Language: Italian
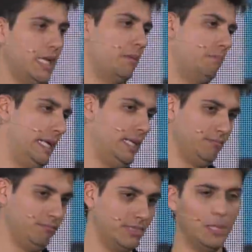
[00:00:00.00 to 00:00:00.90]
preghiera
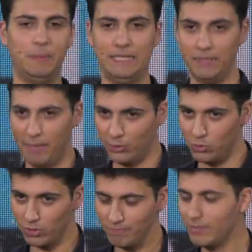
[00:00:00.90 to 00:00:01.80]
bella, del
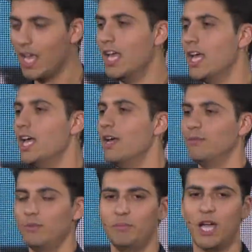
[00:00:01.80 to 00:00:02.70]
pentimento.
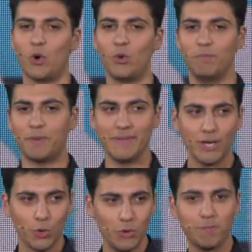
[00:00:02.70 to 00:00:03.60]
Mia colpa,
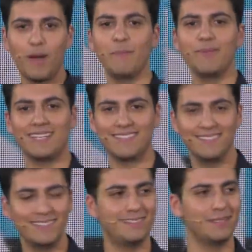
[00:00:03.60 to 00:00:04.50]
mia colpa, mia
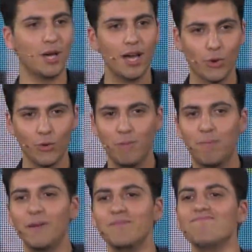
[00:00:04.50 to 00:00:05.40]
grandissima
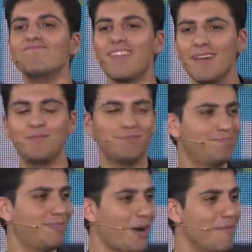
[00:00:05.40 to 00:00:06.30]
colpa.
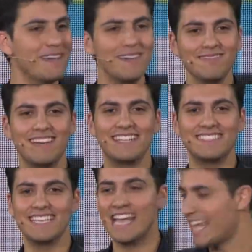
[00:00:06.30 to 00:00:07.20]
Però a me l'hanno
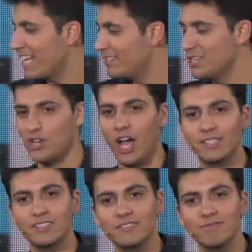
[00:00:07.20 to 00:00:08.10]
insegnata a dieci
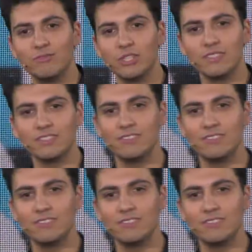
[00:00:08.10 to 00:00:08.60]
anni cioè,